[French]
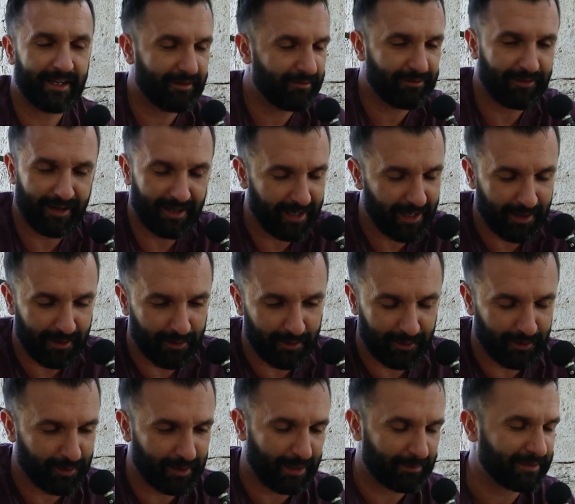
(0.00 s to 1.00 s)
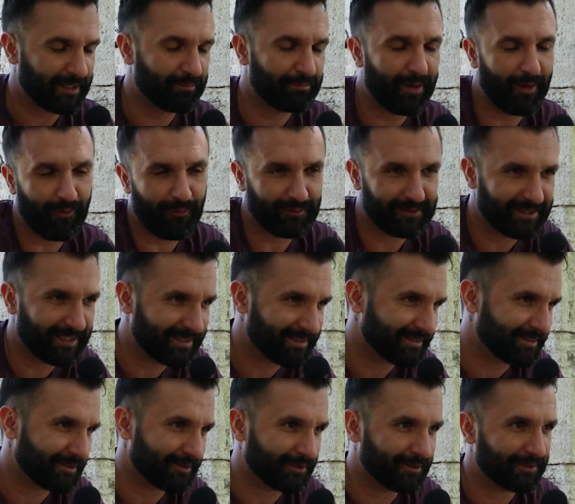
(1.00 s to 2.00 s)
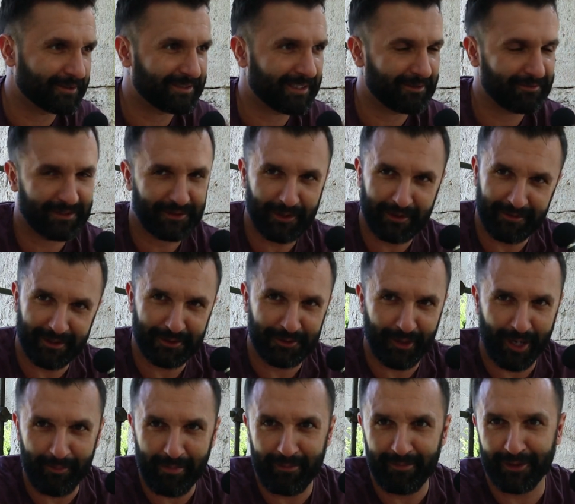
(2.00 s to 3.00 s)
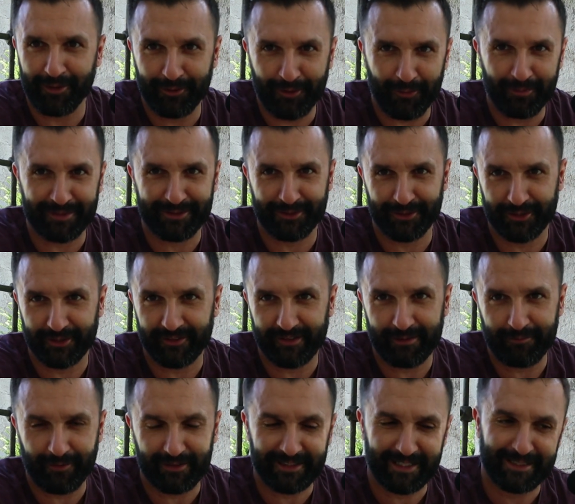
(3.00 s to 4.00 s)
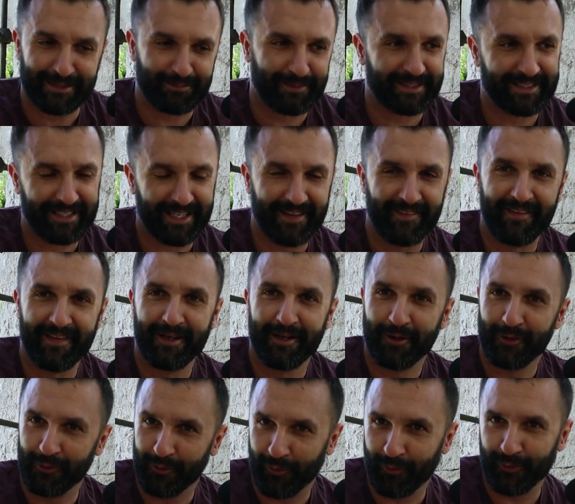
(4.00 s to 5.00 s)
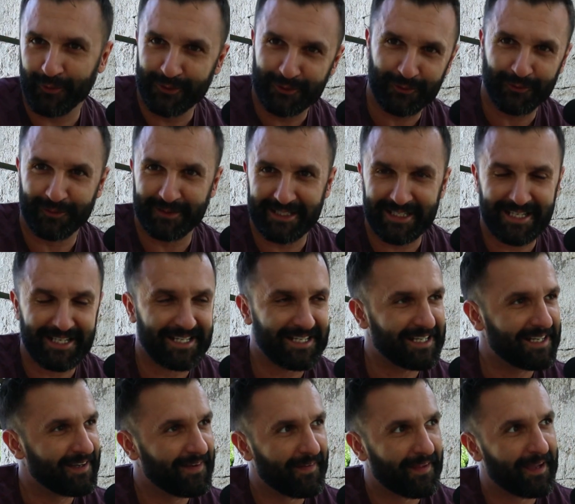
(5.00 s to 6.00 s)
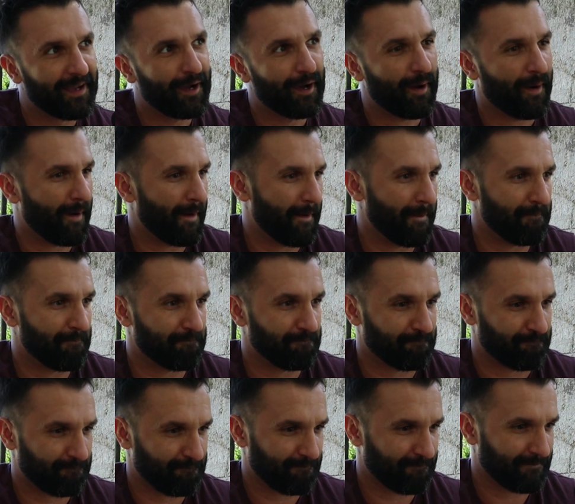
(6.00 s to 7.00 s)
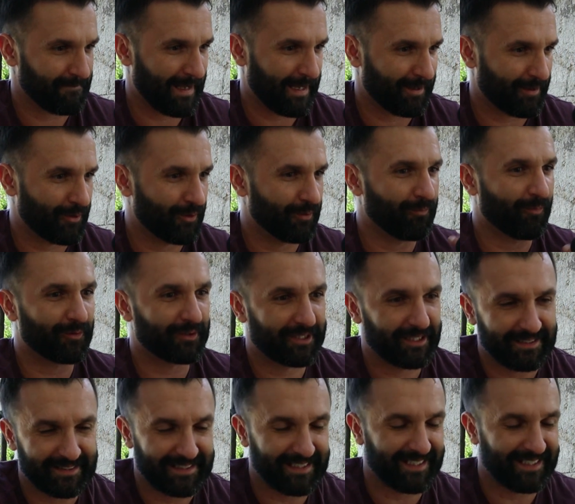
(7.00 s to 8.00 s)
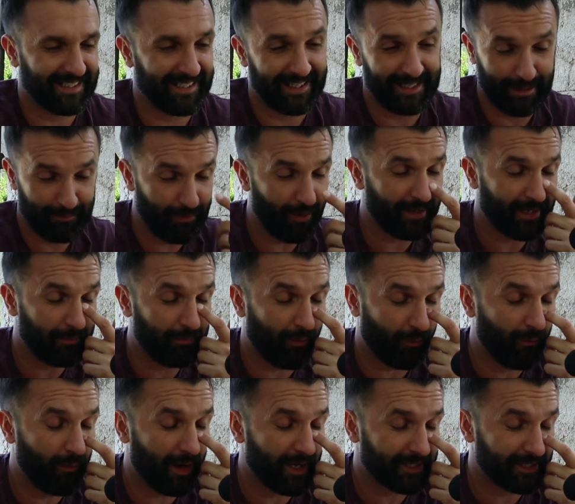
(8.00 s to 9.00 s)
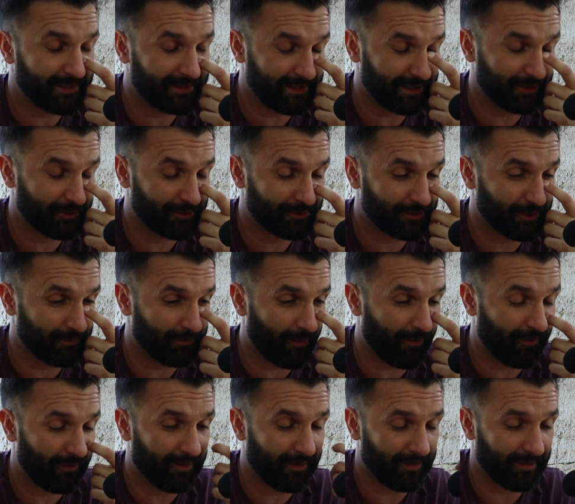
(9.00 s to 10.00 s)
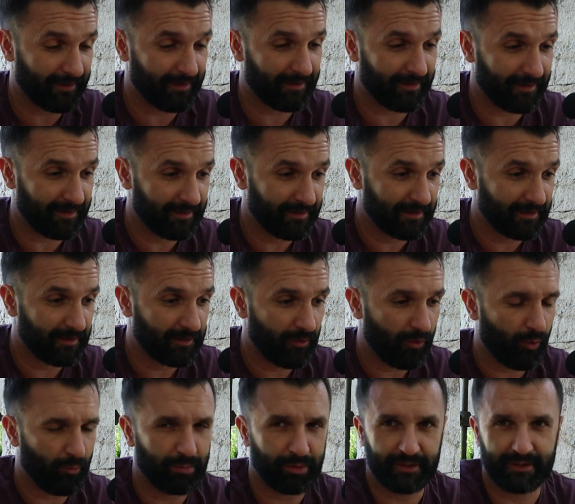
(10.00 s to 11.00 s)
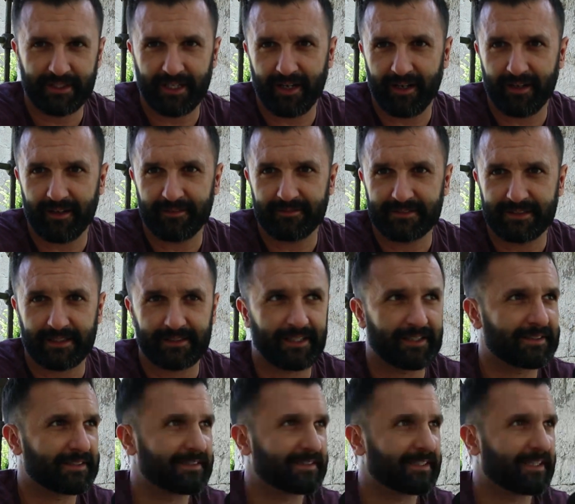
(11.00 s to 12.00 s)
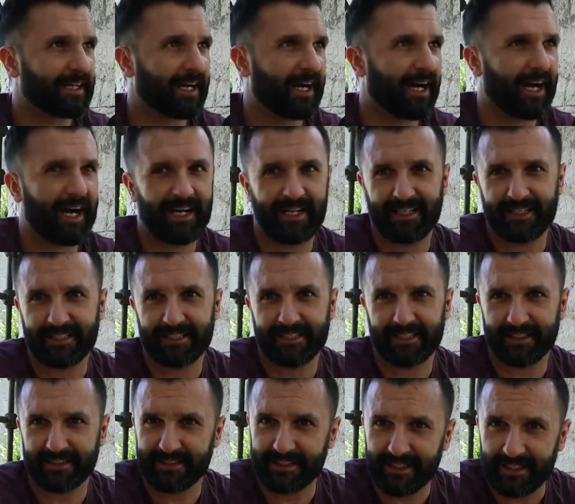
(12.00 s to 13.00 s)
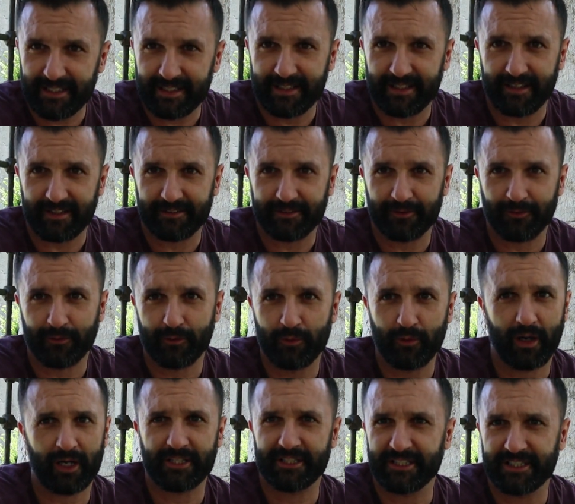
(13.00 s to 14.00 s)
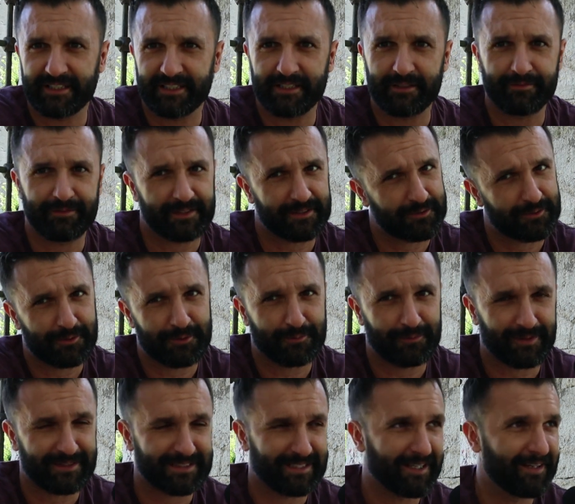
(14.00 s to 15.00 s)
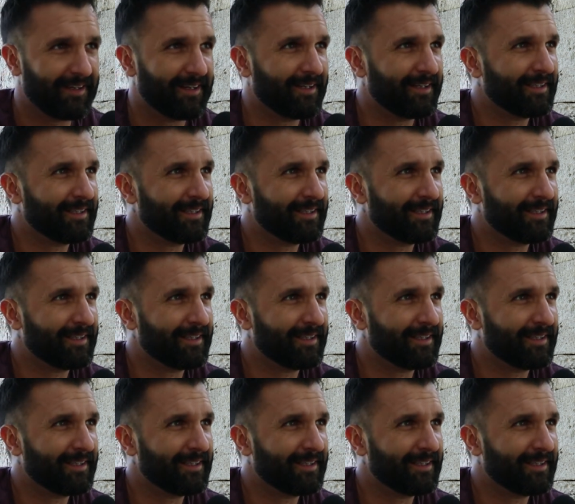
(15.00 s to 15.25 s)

voilà, euh, la petite parenthèse, euh, cette vidéo va durer pas mal de temps parce que je vais vraiment t'expliquer le ressenti, euh, comment j'étais à l'époque et pourquoi j'étais justement, on peut dire, certains disaient rachétique donc ou rachitif, excuse-moi, c'est